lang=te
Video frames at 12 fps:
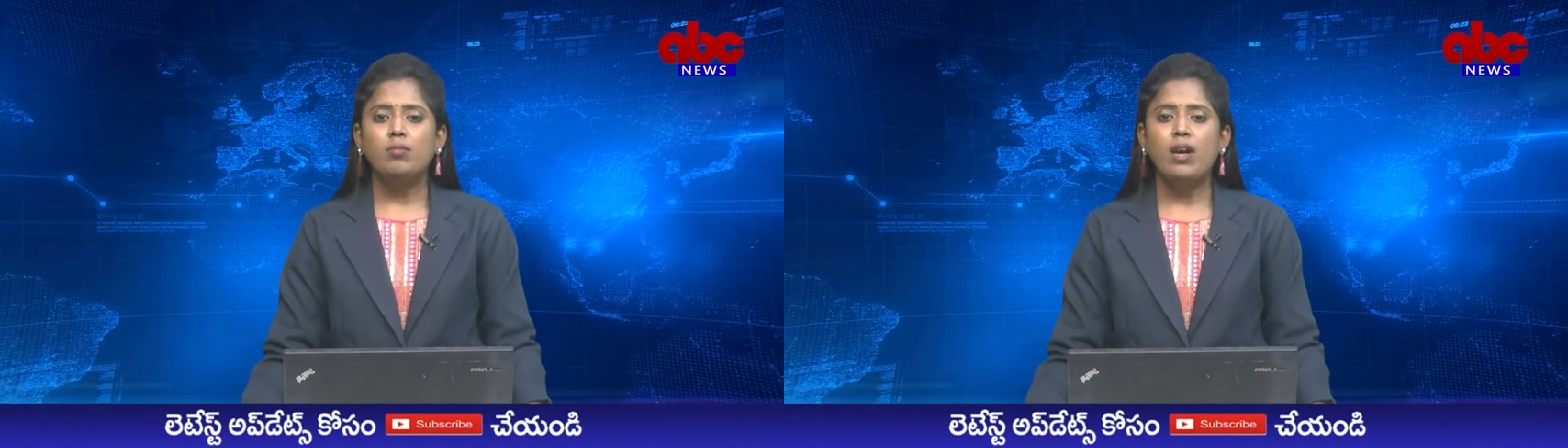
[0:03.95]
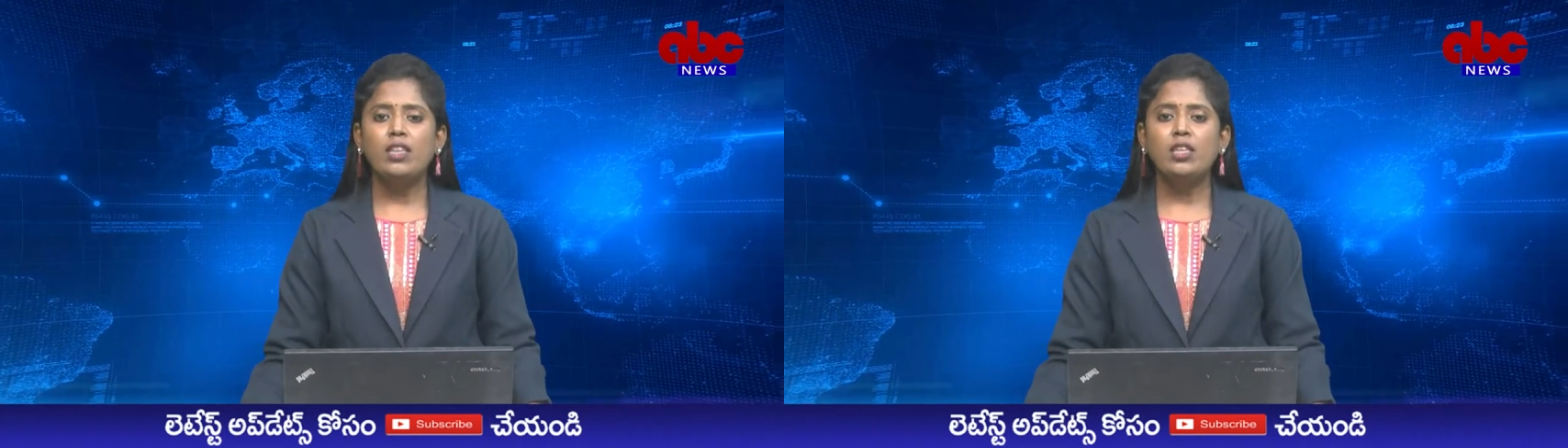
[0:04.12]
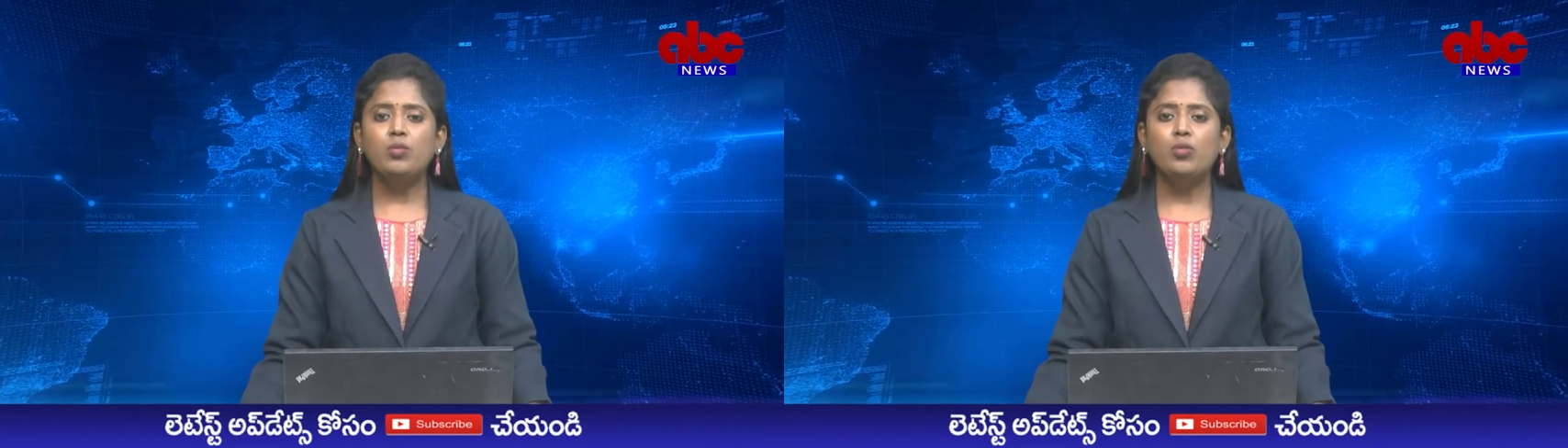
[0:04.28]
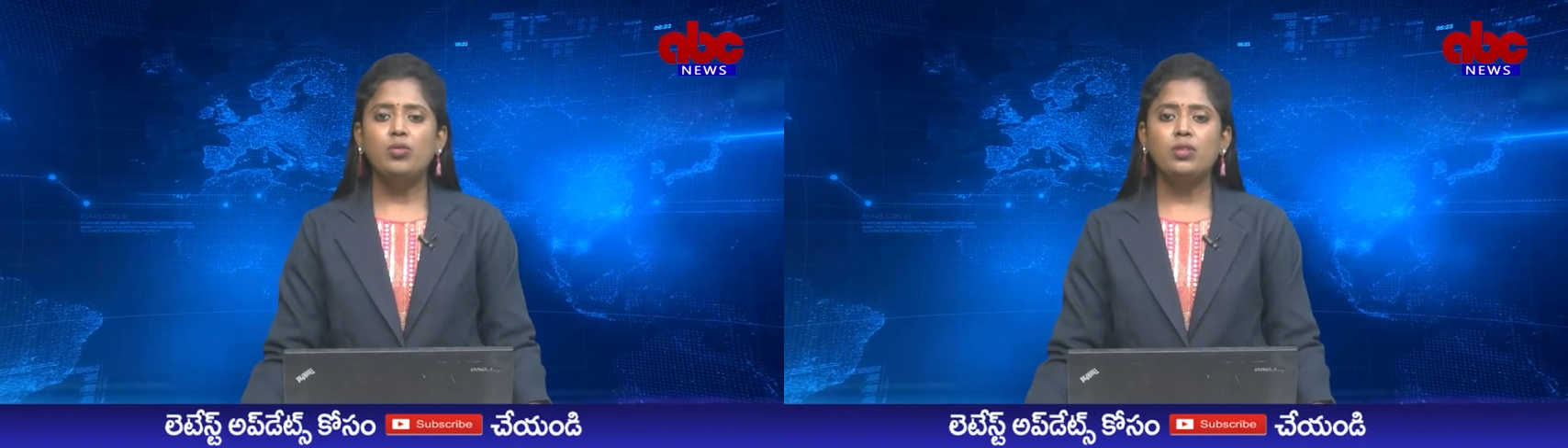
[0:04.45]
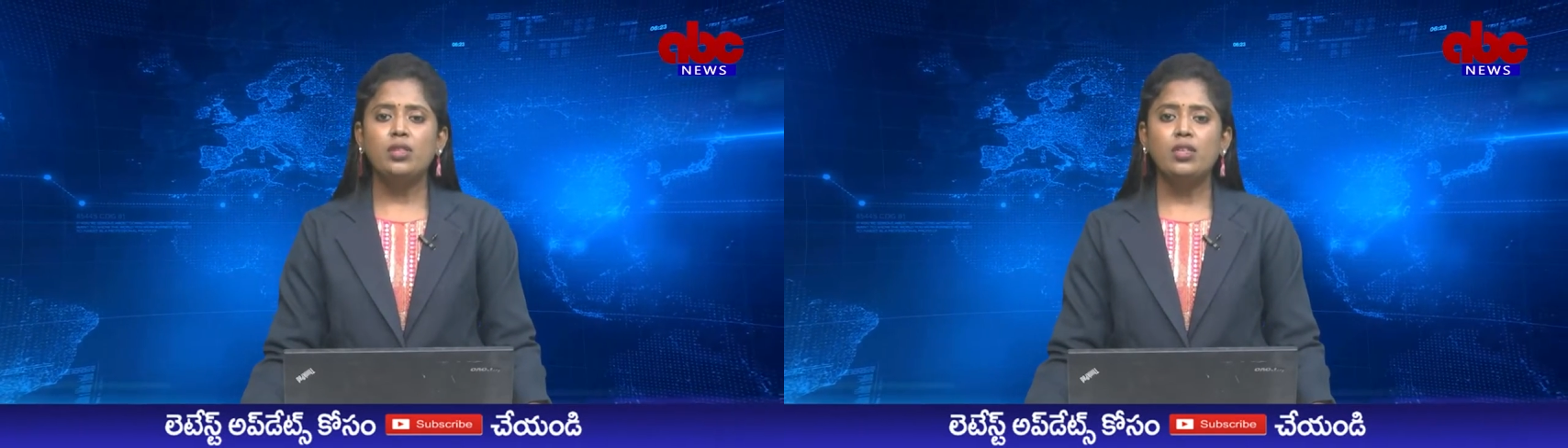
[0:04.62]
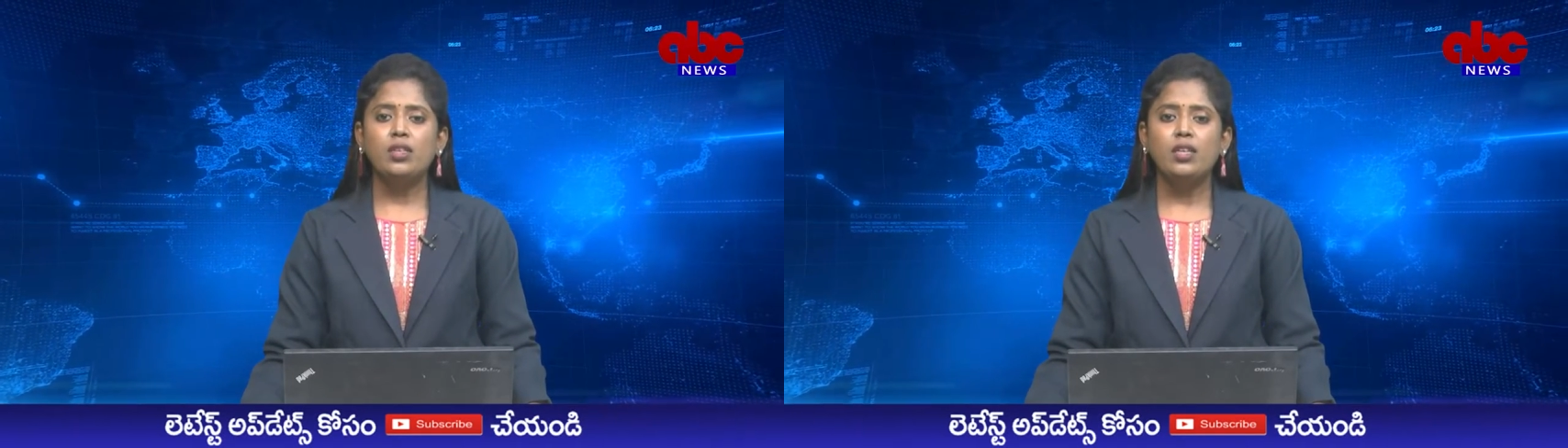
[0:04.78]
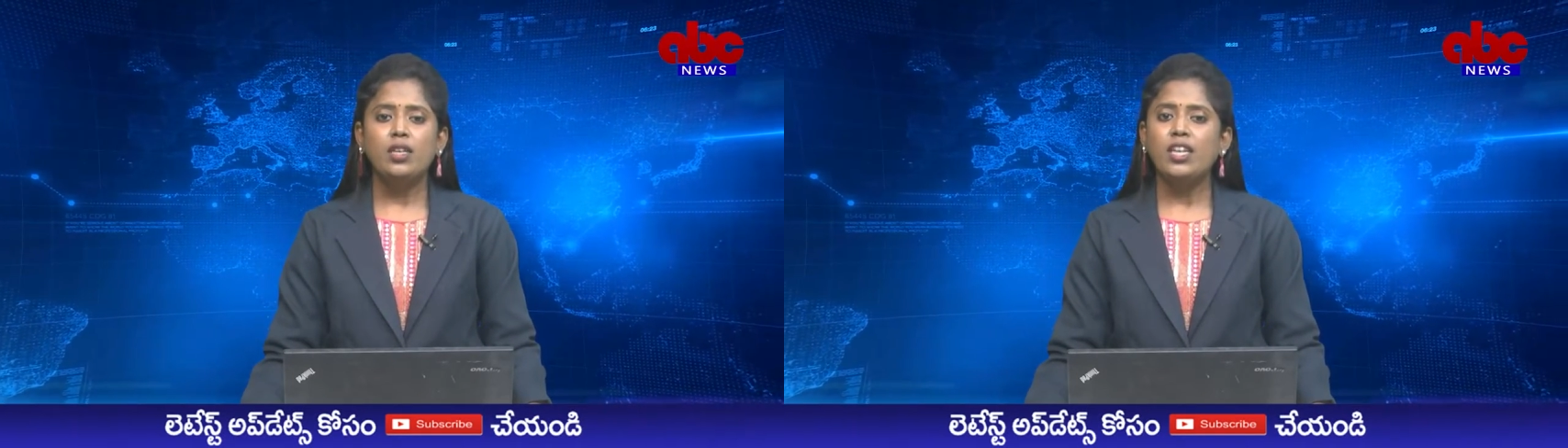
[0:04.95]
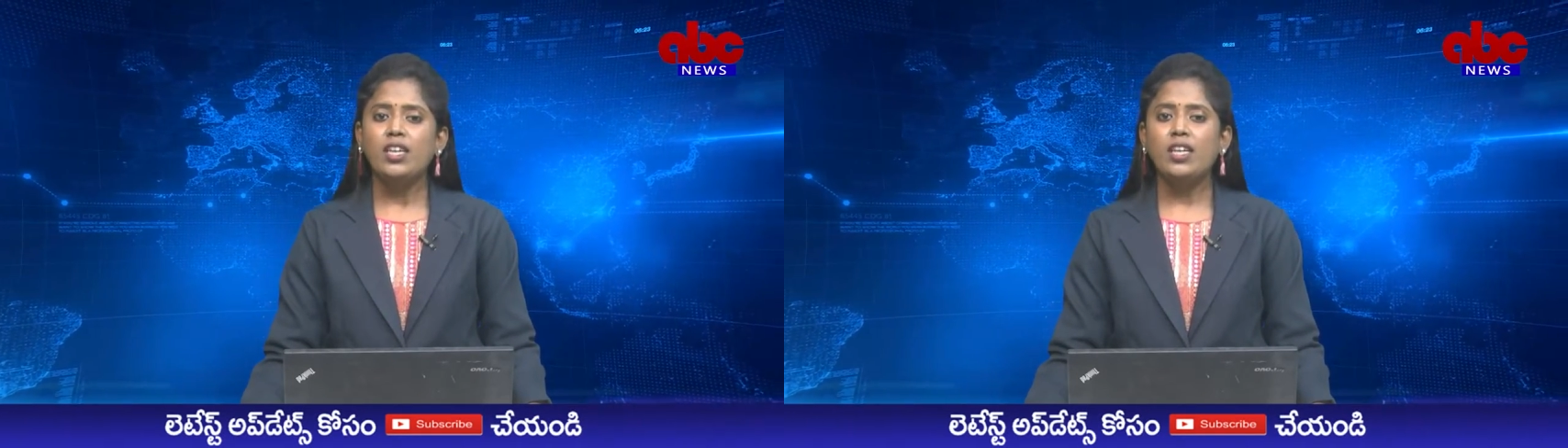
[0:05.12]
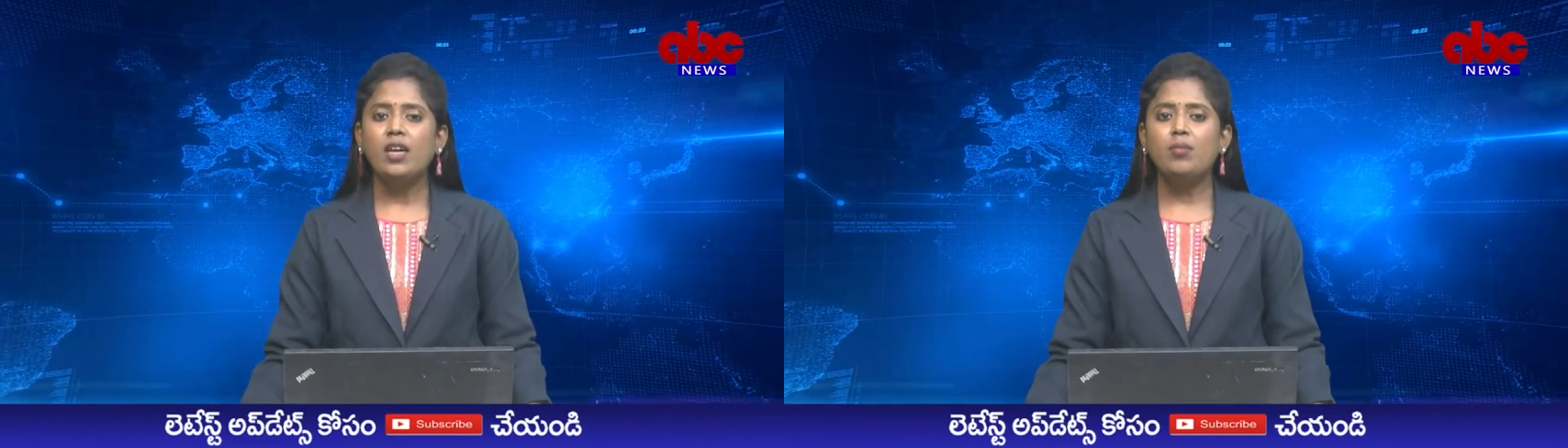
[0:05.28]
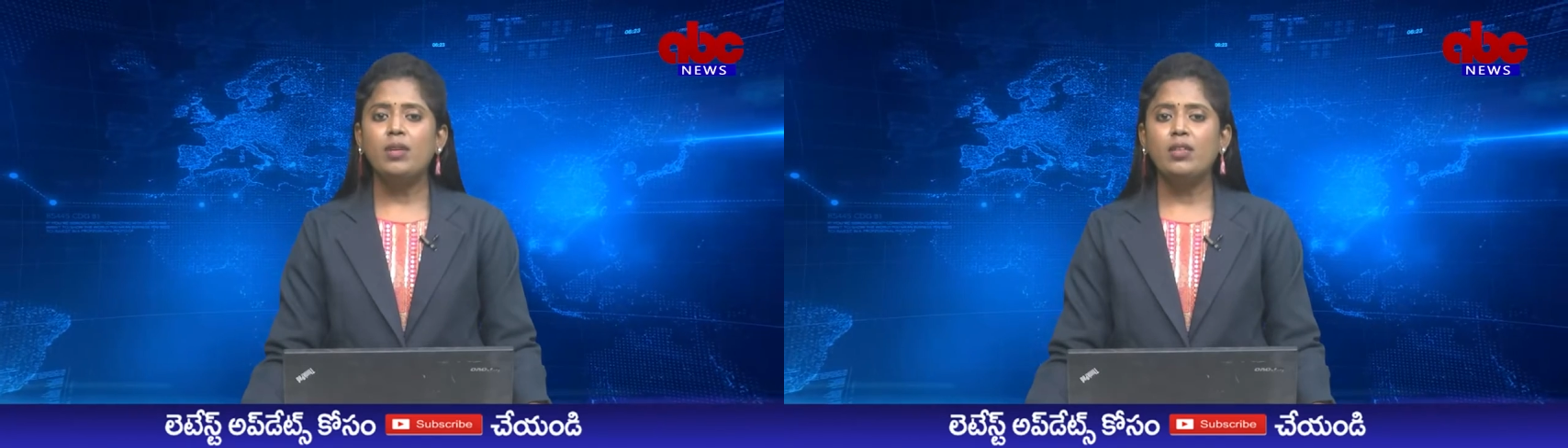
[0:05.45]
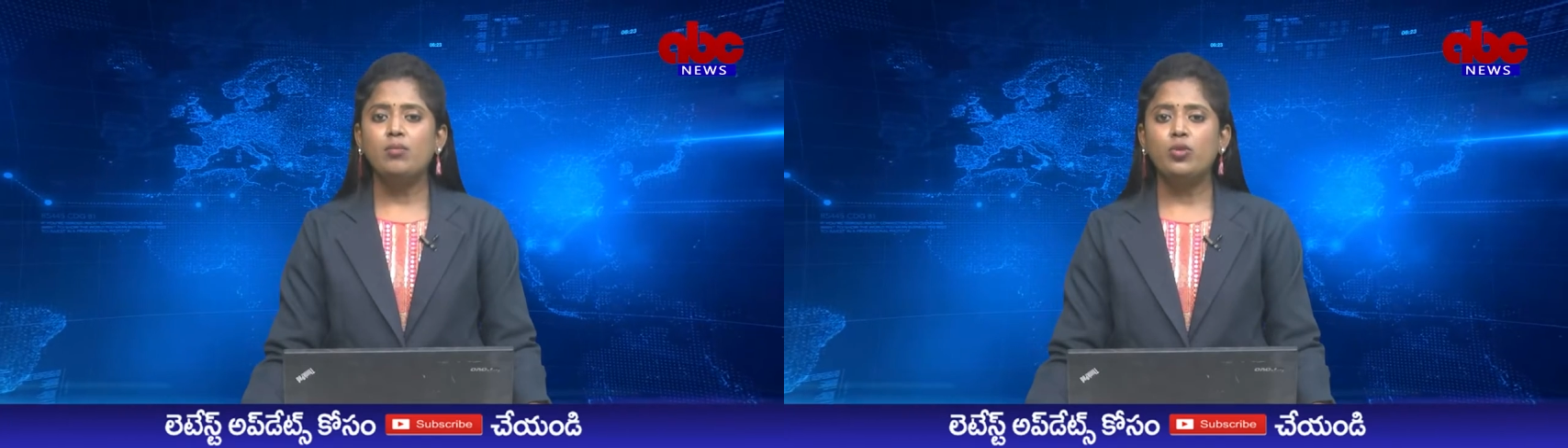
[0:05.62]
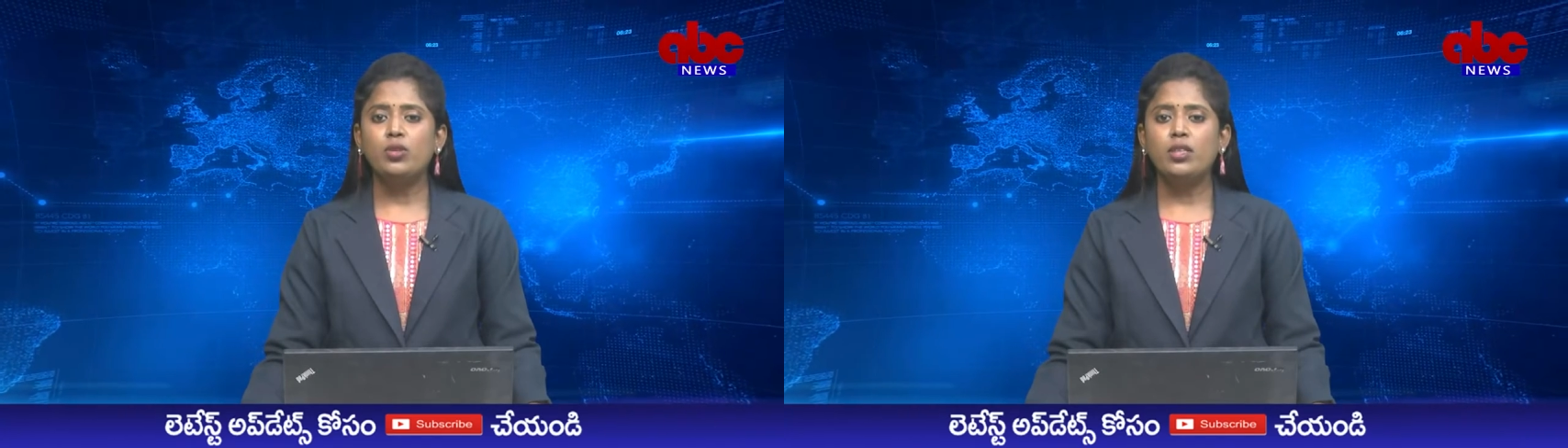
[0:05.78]
మాతృమూర్తి
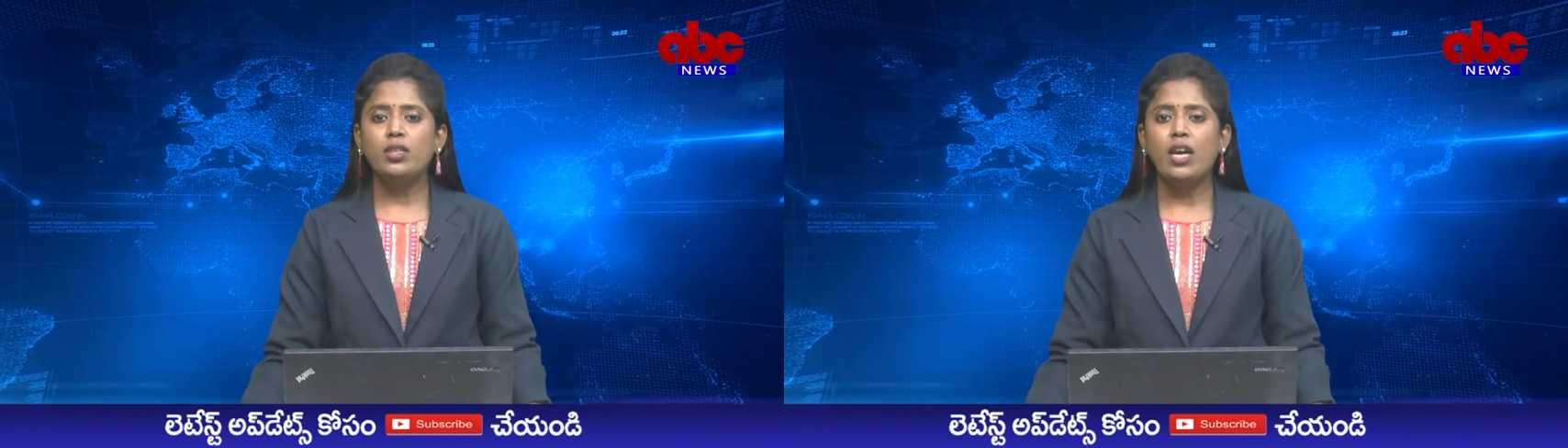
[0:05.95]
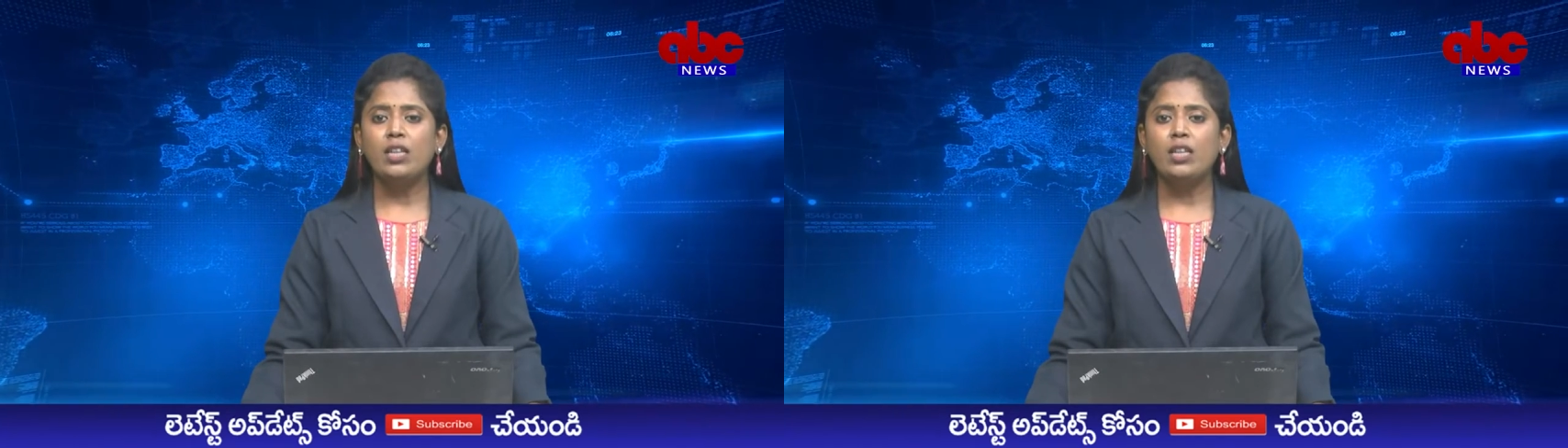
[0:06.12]
హీరాబేన్ మోదీ